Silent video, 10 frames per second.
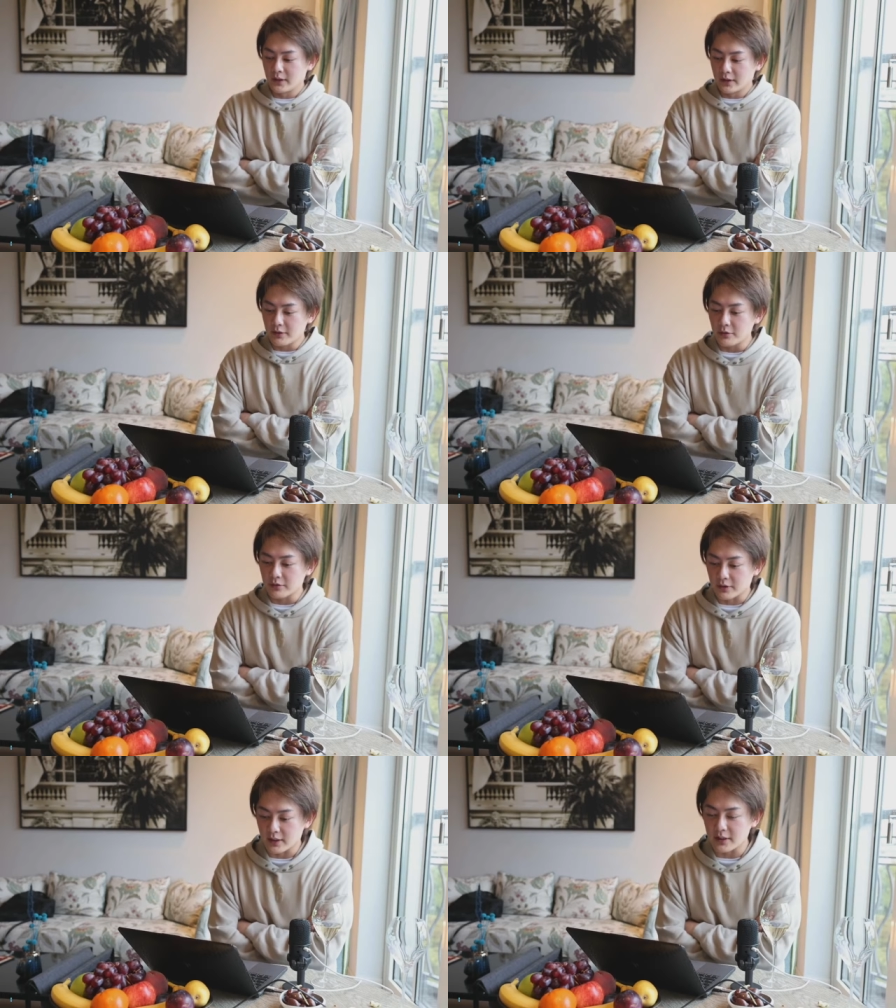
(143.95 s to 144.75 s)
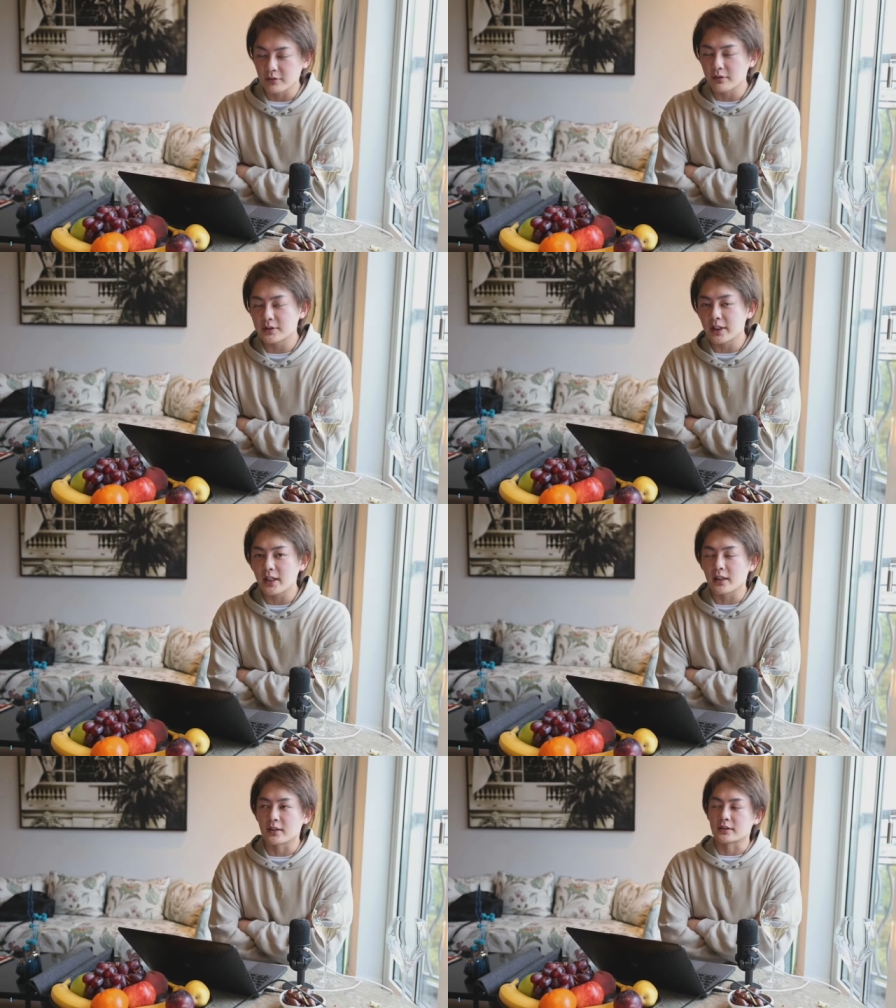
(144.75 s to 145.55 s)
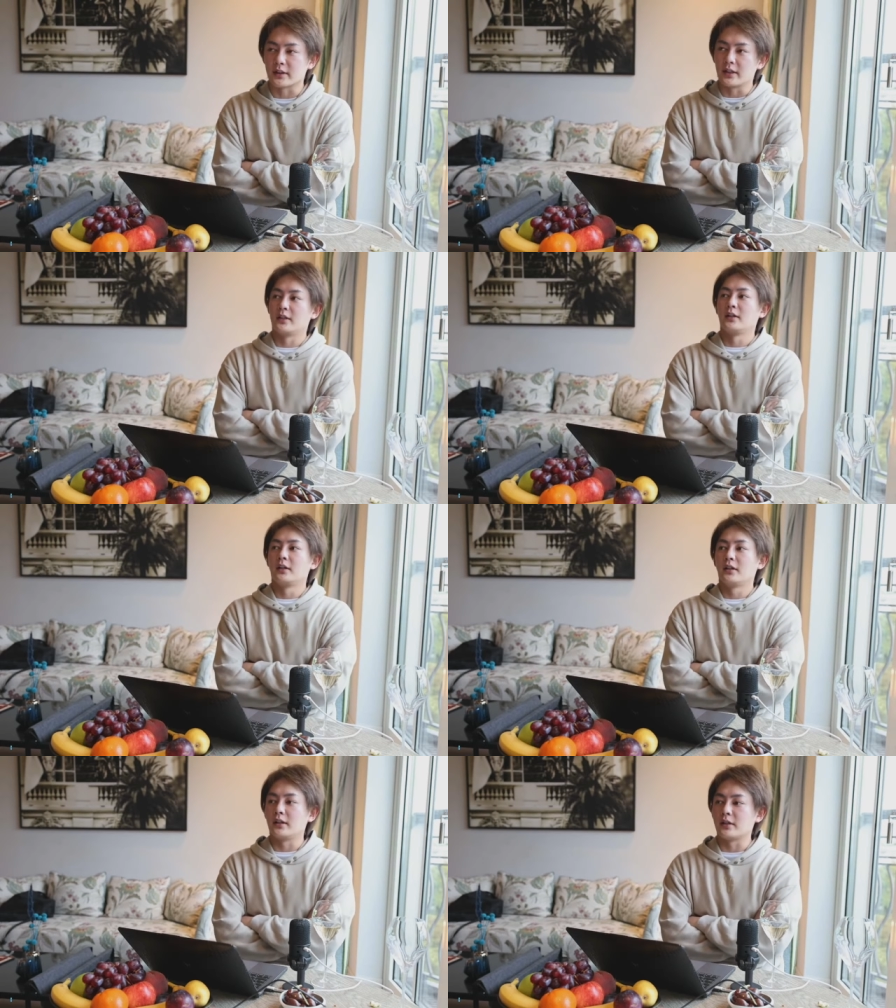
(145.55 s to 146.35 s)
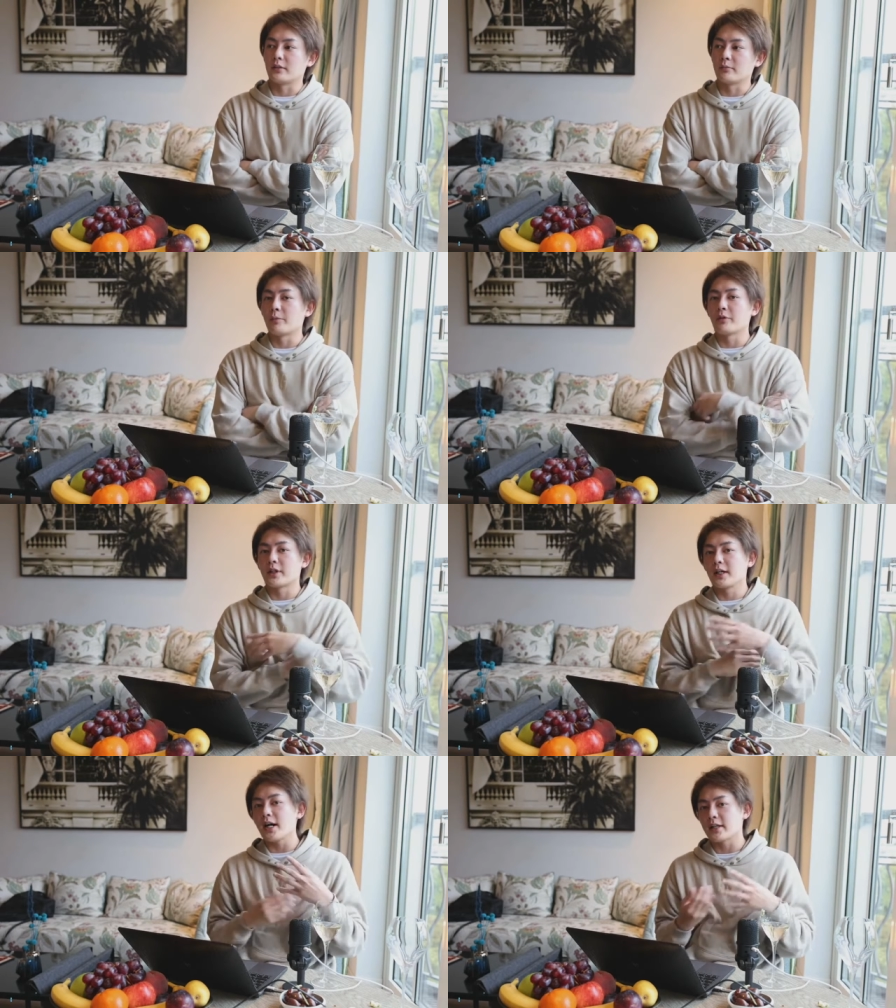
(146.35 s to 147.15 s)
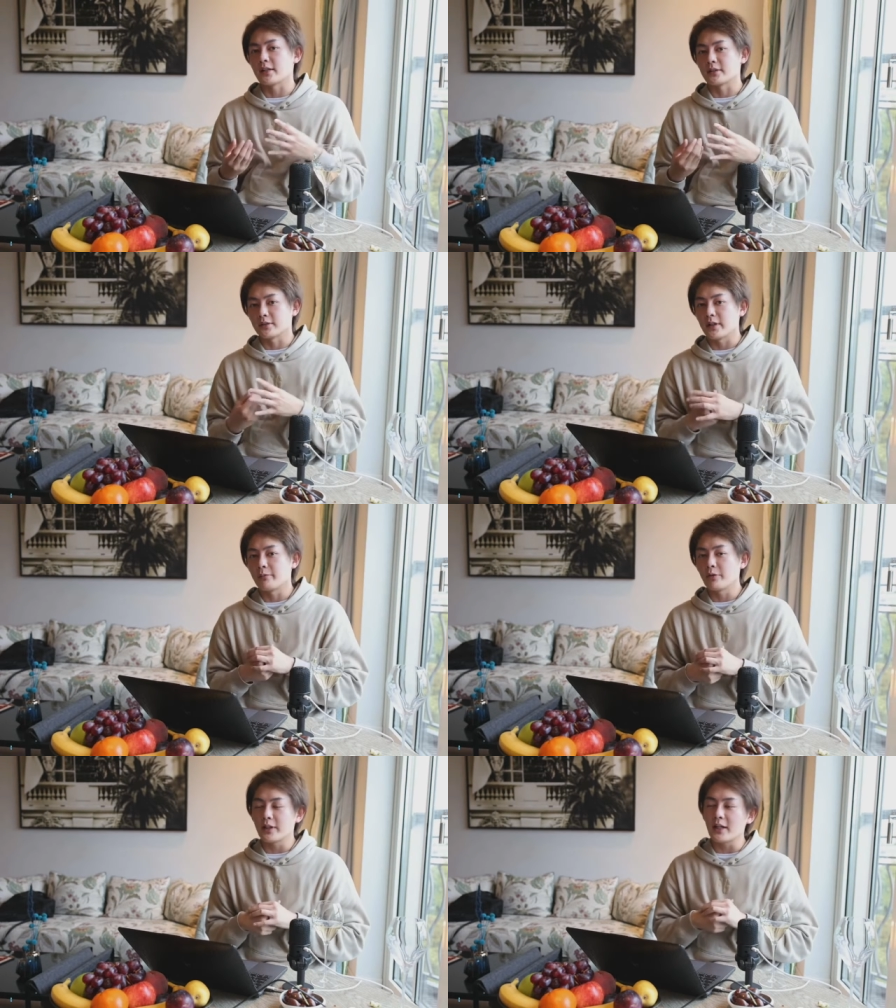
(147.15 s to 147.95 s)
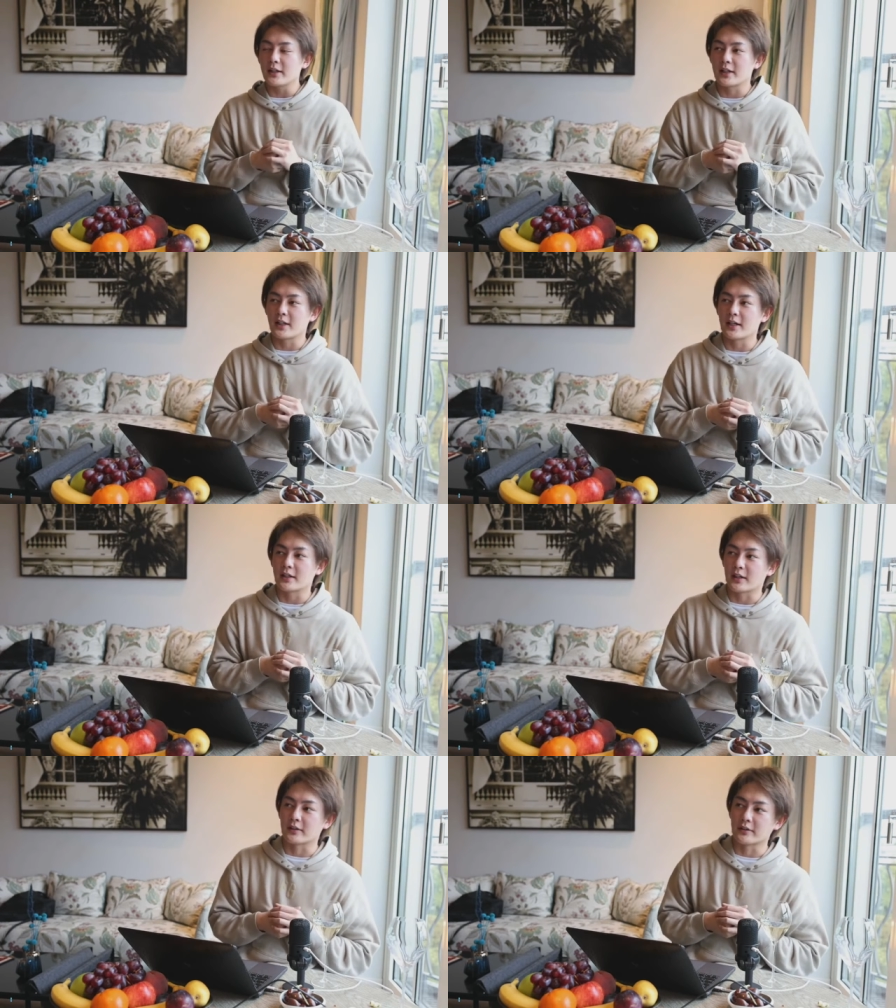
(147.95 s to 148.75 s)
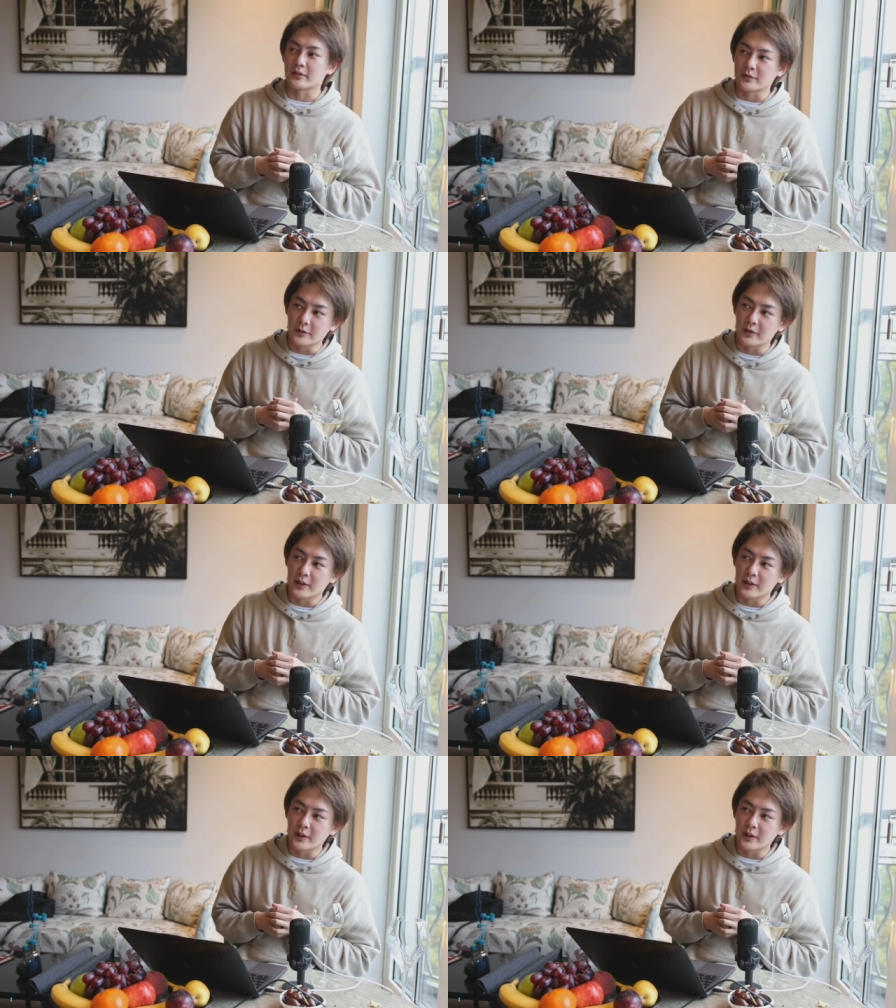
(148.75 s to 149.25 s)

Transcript: ということで、で、その次にですね、えっ、ー、と、まあ僕着替えたんですよね。僕なんで着替えたかっていうと、